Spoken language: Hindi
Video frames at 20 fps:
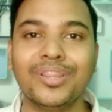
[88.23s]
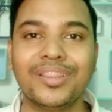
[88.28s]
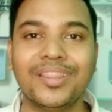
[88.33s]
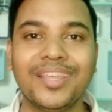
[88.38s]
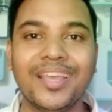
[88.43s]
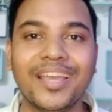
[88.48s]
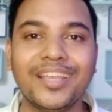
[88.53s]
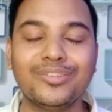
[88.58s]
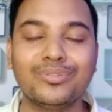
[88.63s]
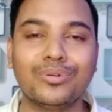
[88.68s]

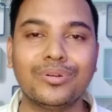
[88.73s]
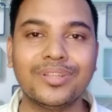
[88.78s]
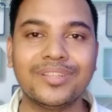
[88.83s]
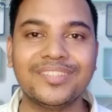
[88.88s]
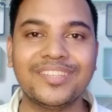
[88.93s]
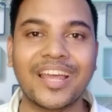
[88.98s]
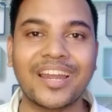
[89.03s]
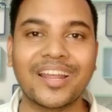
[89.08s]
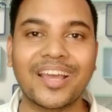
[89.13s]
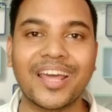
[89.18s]
तो यही छोटी
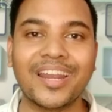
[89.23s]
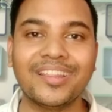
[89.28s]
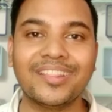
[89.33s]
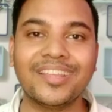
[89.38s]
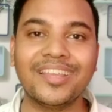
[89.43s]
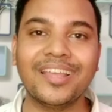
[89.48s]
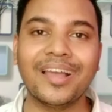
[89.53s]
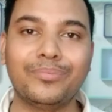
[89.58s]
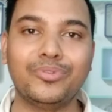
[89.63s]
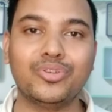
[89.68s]
सी जानकारी
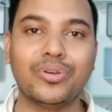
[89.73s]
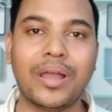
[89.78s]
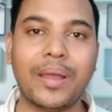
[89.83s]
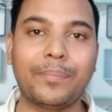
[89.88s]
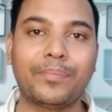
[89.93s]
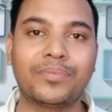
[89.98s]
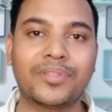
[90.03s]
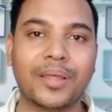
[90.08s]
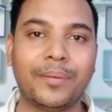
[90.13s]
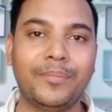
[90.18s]
थी अब जो
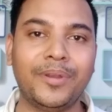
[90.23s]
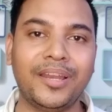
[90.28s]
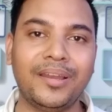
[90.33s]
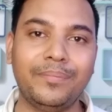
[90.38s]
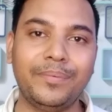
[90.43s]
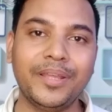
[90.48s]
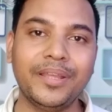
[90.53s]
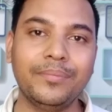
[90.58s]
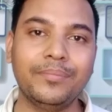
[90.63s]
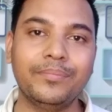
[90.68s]
आप
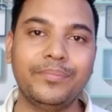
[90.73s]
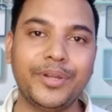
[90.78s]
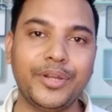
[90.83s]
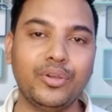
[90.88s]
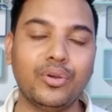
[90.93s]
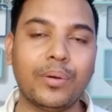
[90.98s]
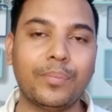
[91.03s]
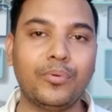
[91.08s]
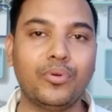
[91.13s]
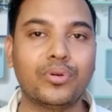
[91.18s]
थमनेल भी
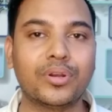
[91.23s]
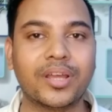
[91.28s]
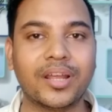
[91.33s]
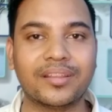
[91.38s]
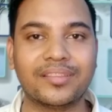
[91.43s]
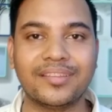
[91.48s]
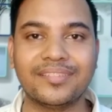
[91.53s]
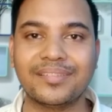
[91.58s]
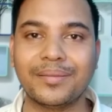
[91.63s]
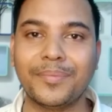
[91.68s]
वीडियो अपलोड
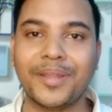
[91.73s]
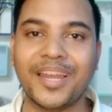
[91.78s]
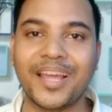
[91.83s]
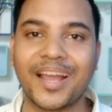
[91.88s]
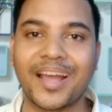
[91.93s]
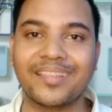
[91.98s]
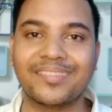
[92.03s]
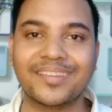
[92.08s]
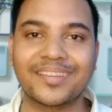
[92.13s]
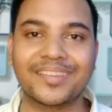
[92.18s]
करते समय
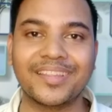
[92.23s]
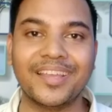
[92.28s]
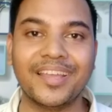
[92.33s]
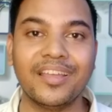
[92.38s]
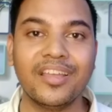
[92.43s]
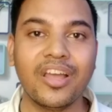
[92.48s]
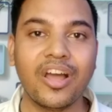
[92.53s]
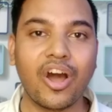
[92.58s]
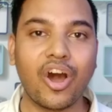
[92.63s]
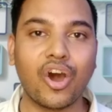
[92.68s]
लगा सकते
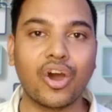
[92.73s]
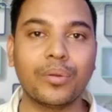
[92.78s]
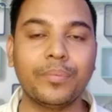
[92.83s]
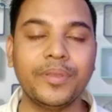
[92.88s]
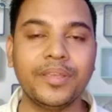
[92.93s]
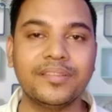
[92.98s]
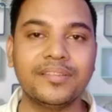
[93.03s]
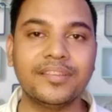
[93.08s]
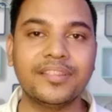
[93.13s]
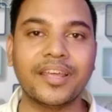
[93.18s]
हैं और
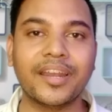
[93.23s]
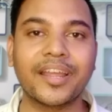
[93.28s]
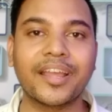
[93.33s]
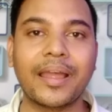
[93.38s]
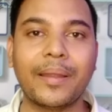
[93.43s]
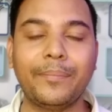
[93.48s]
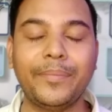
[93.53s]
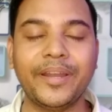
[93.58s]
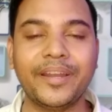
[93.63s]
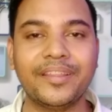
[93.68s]
भी इसी तरह
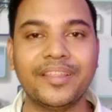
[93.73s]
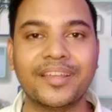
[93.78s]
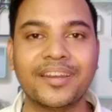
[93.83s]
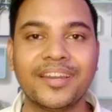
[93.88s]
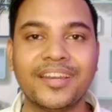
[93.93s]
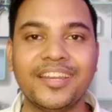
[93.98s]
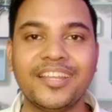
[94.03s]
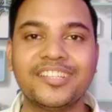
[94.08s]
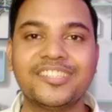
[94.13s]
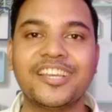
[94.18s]
के अपडेट
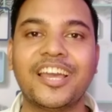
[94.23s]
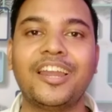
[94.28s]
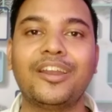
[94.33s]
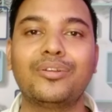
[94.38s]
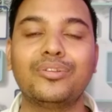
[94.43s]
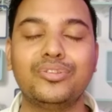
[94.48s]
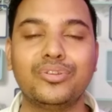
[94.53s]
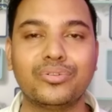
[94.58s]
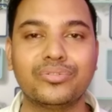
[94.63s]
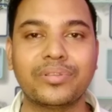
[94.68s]
देखने के लिए चैनल
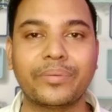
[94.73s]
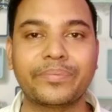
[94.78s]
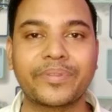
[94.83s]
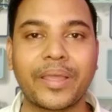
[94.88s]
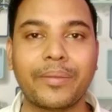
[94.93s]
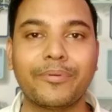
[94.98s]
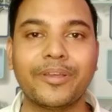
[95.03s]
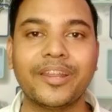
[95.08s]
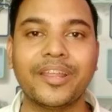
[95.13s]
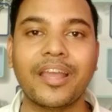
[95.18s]
को जरूर
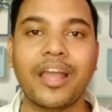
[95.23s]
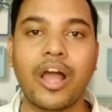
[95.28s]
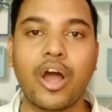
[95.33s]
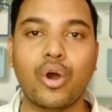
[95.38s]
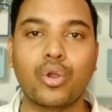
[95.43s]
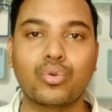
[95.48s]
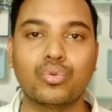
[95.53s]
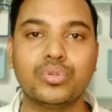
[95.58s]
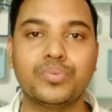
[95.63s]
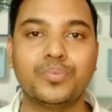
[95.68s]
सब्सक्राइब करिए
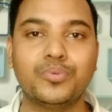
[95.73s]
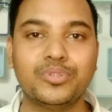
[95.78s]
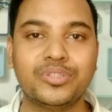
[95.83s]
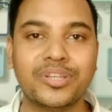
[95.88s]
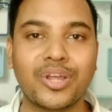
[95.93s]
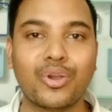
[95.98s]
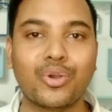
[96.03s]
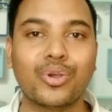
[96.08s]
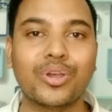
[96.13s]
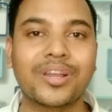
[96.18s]
और कुछ
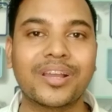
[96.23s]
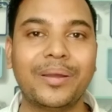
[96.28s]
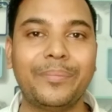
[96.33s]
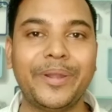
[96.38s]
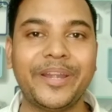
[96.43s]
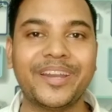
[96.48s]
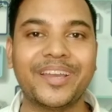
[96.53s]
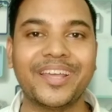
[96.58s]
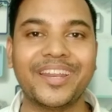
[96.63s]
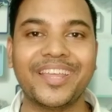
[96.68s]
पूछना होगा
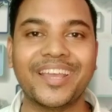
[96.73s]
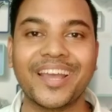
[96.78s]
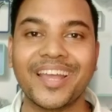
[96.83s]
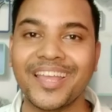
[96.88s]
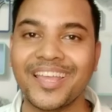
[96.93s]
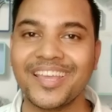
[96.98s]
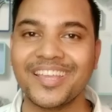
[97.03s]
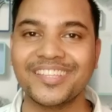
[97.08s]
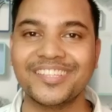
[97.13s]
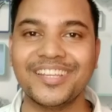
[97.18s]
कमेंट करिए
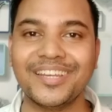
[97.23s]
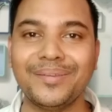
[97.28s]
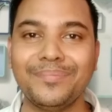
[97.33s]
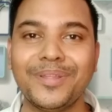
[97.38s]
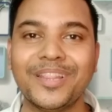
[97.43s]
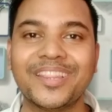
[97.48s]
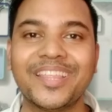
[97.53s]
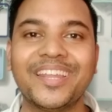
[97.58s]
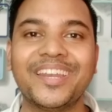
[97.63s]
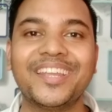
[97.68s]
चलिए
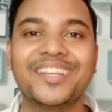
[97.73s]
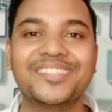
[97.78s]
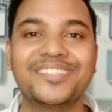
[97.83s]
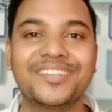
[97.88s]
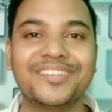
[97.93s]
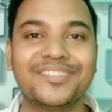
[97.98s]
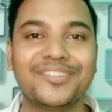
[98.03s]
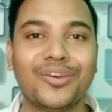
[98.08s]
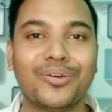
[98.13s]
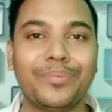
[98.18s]
मिलते हैं
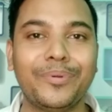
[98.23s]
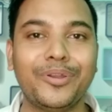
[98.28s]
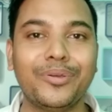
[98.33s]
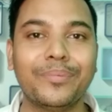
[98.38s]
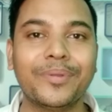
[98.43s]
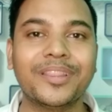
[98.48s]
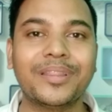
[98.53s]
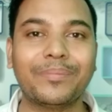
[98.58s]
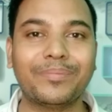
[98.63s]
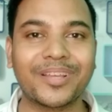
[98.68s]
नेक्स्ट किसी और
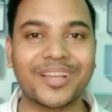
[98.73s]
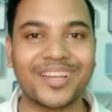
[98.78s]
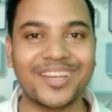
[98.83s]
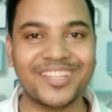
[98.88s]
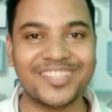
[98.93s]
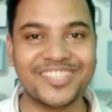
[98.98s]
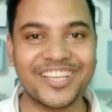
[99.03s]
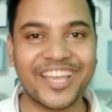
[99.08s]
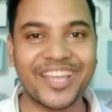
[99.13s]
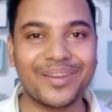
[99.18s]
वीडियो में तब तक
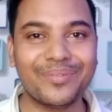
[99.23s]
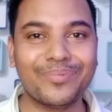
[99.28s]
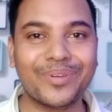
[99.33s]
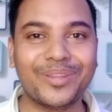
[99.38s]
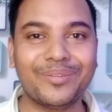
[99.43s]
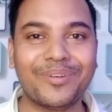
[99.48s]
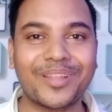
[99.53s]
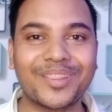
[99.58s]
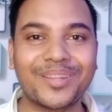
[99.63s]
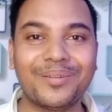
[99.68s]
लीजिए जय हिंद
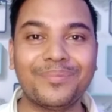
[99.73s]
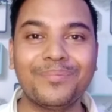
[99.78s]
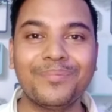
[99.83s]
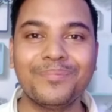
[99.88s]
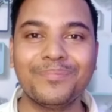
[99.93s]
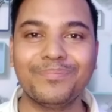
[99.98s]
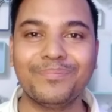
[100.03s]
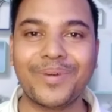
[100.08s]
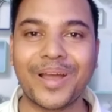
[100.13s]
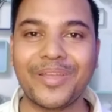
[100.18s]
मन
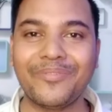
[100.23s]
मातरम